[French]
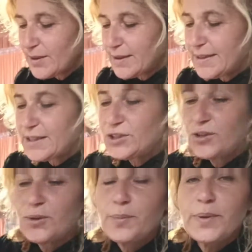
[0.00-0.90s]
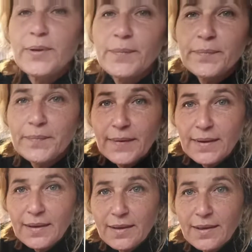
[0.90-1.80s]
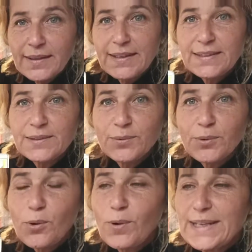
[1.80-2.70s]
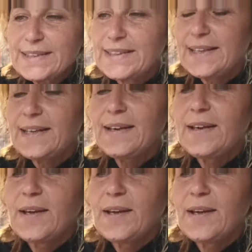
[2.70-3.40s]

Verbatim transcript: des jambes qui sont croisées,